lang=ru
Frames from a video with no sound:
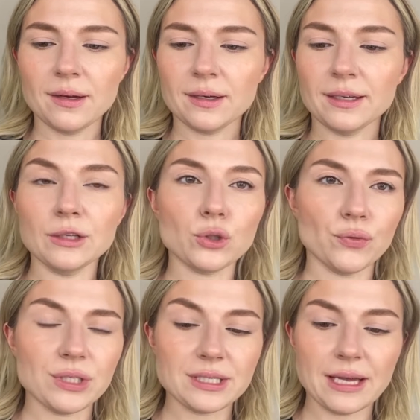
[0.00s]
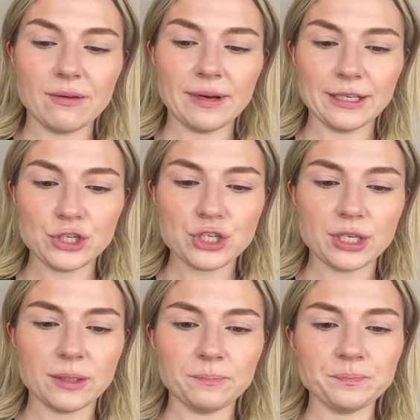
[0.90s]
Готовьтесь,
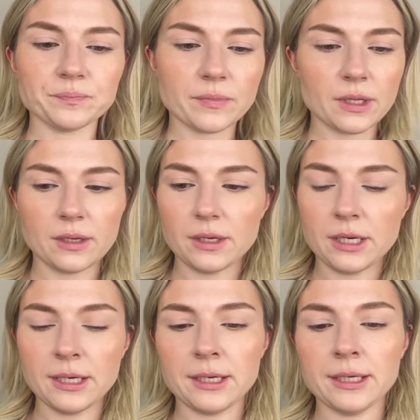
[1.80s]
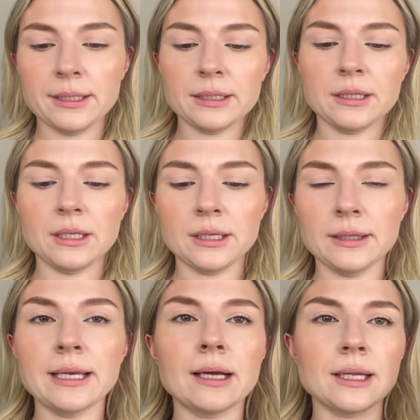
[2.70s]
товарищи. А,
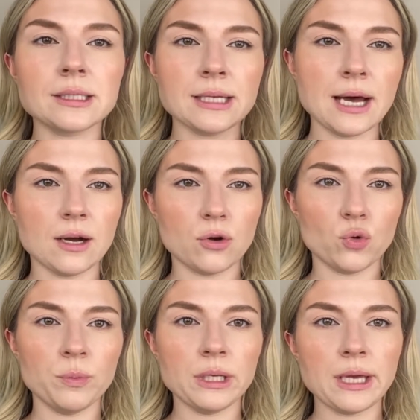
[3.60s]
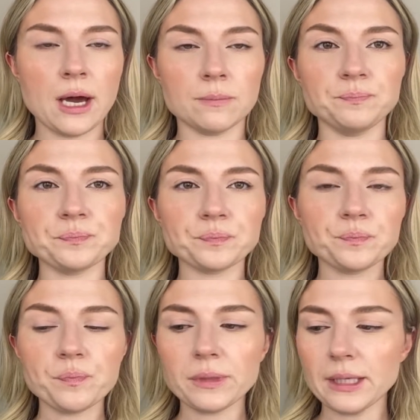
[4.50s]
на глазах у меня
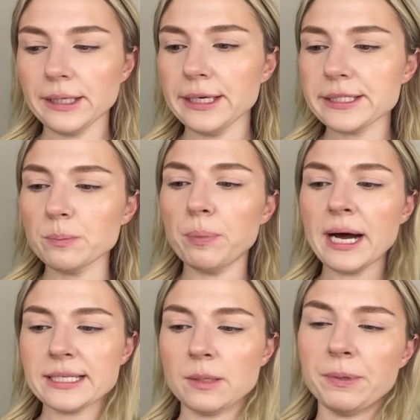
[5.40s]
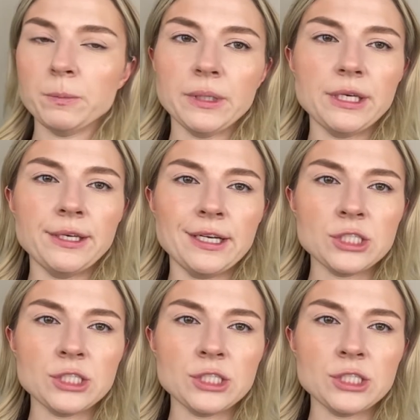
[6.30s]
есть база под макияж